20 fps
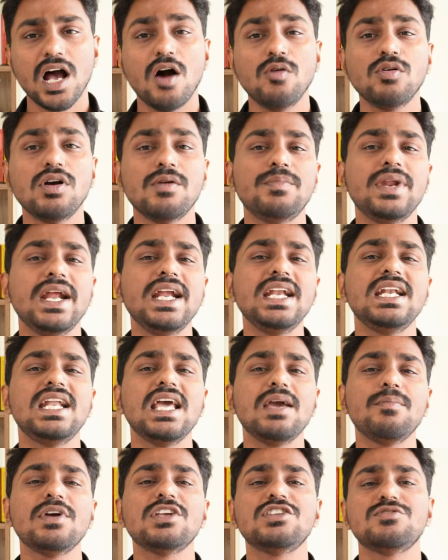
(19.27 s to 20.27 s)
அவங்க பிரெயின்
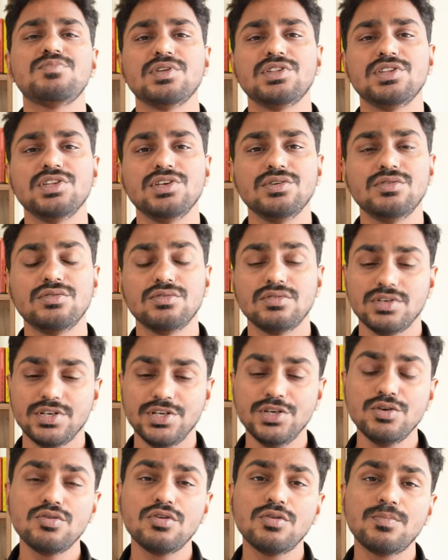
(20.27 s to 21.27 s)
டேமேஜ் பற்றியும்
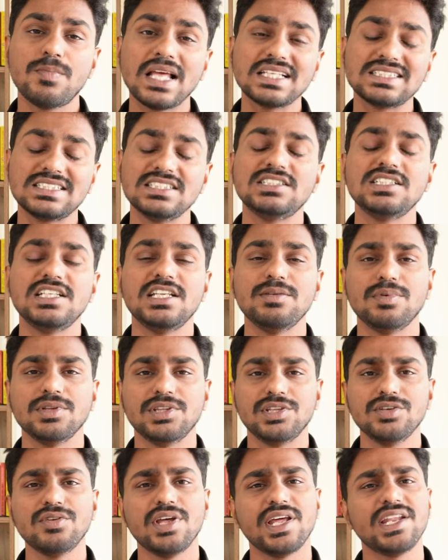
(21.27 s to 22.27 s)
நியூரோ பிளாஸ்டிசிட்டி
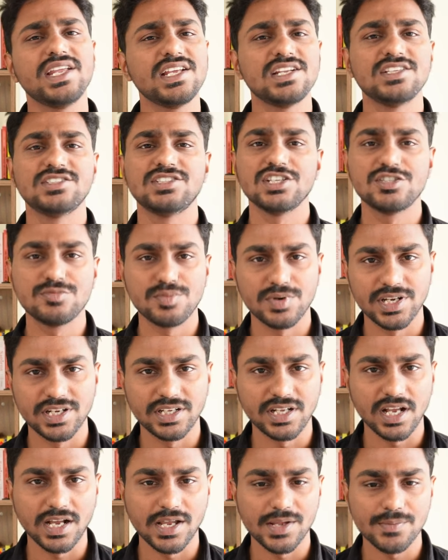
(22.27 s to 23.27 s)
பற்றியும் நிறைய ரிசர்ச்
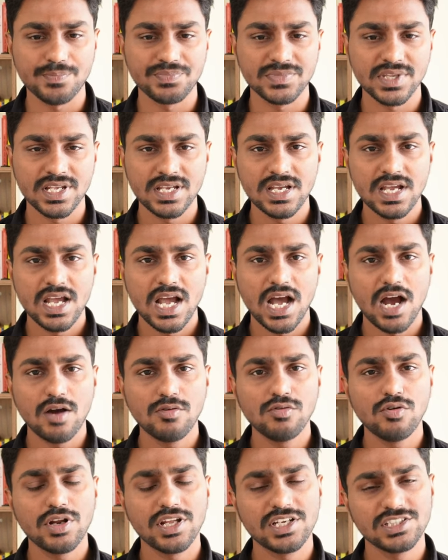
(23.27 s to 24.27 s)
பண்ணியிருக்காங்க
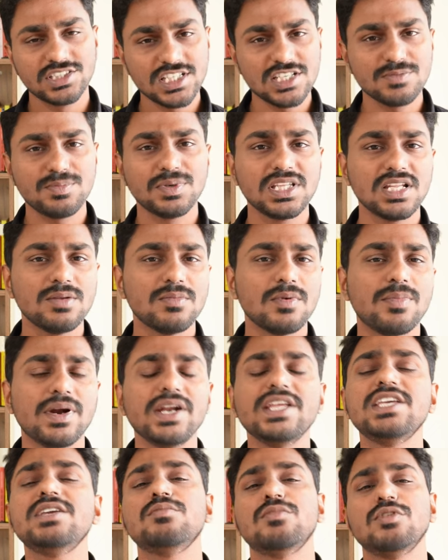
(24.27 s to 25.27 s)
அவங்களோட ரிசர்ச்சை பற்றி நம்ம
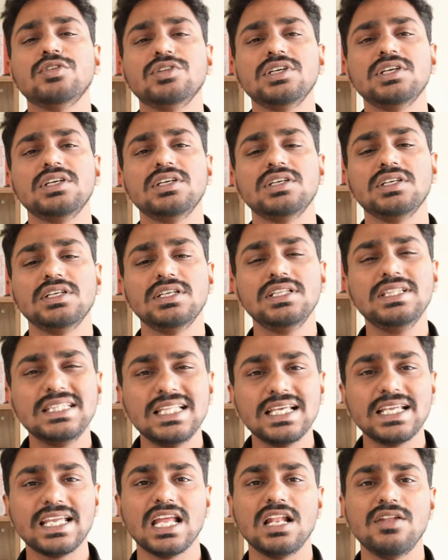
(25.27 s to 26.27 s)
படிக்கும்போது
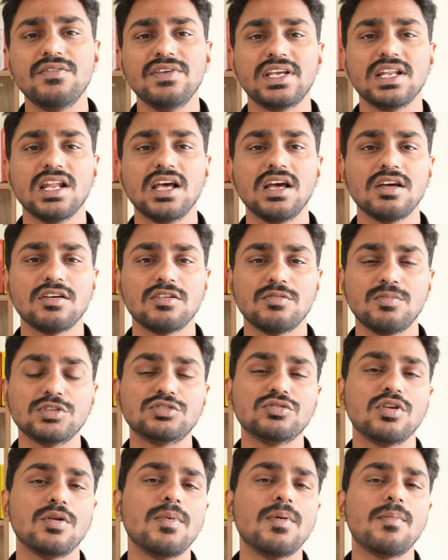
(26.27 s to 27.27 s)
இந்த கேள்விக்கெலாம் ரொம்ப
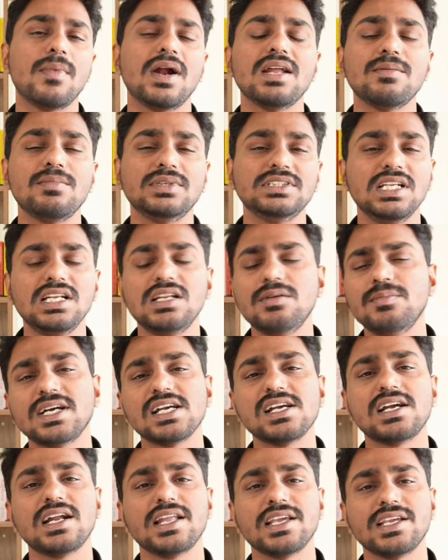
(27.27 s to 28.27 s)
சுலபமான பதில்
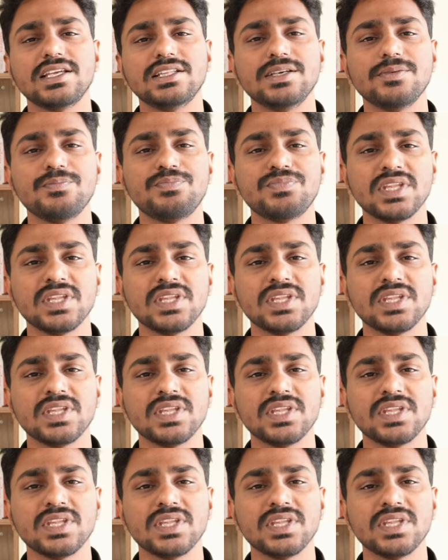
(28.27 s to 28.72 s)
நமக்கு கிடைக்கிது